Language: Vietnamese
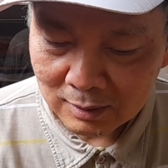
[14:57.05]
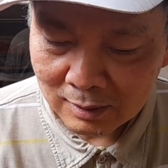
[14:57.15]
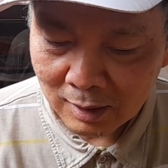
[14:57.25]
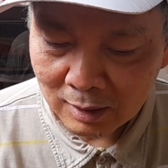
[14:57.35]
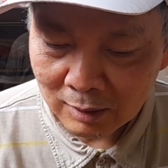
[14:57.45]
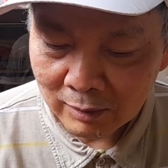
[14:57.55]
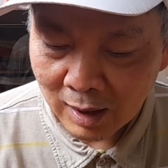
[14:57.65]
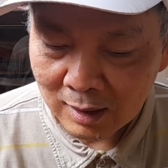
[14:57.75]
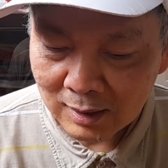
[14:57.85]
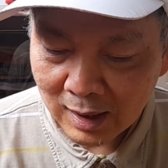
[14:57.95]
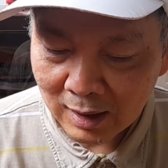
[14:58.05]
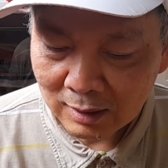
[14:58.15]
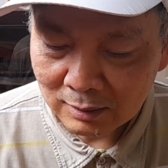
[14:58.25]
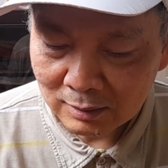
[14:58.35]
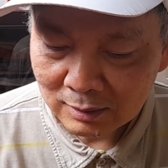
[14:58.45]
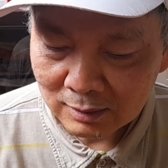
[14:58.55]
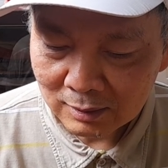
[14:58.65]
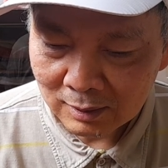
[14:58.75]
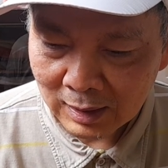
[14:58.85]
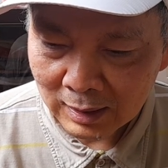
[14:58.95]
giờ cái nó vỡ ra
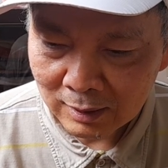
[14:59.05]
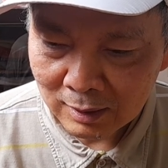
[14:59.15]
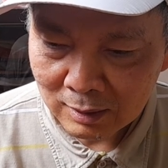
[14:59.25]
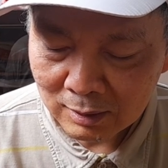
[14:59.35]
là nó